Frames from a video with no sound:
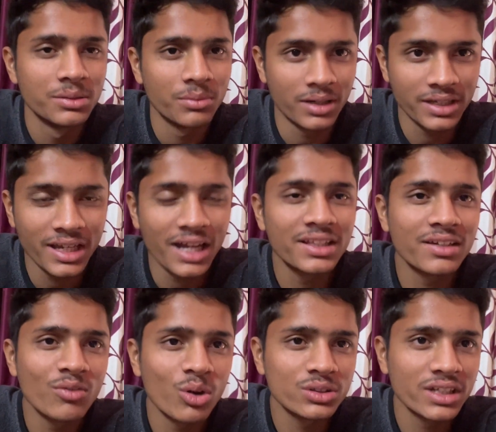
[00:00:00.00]
बाकी यहाँ तक
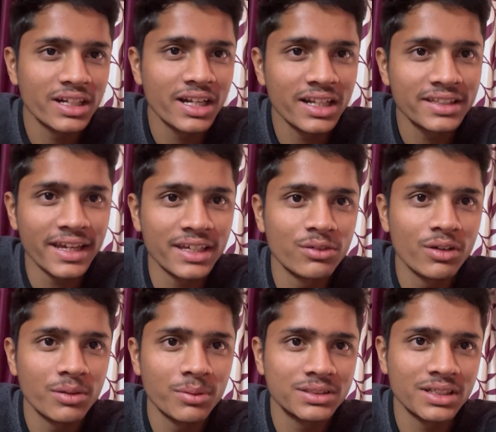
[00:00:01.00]
ब्लॉग देखने के लिए थैंक यू
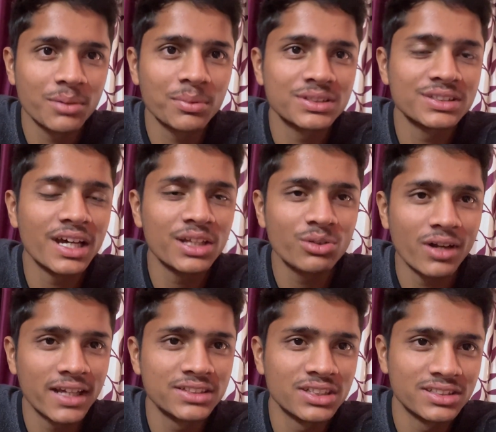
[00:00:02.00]
वेरी मच अगर पसंद आया तो
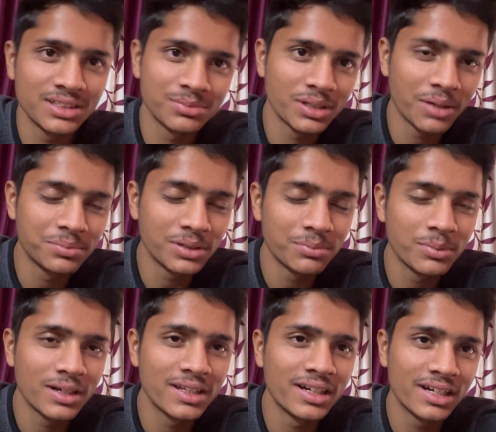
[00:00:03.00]
लाइक शेयर सब्सक्राइब सब
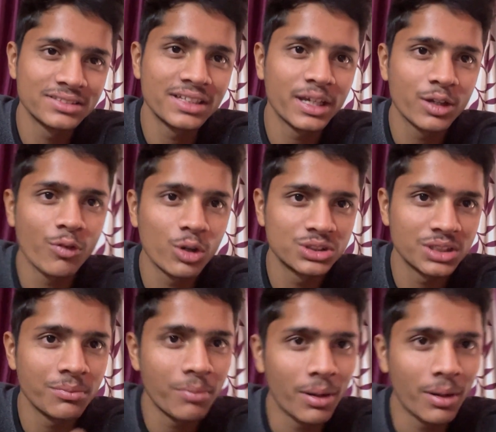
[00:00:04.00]
कर देना थैंक यू फॉर बाय